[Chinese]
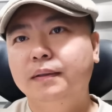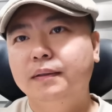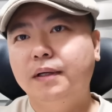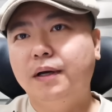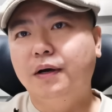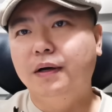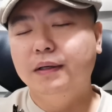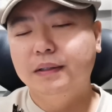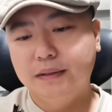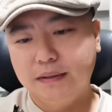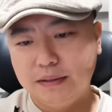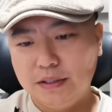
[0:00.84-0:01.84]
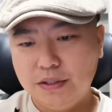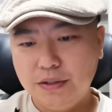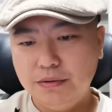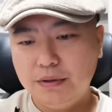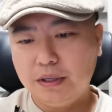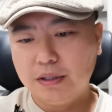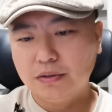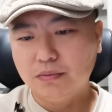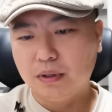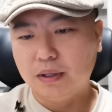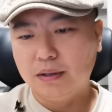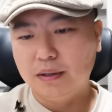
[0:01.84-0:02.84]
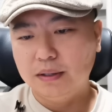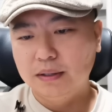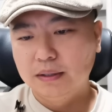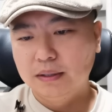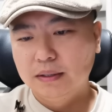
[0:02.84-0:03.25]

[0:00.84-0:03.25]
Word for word: 大家好啊！七月二十五号啊，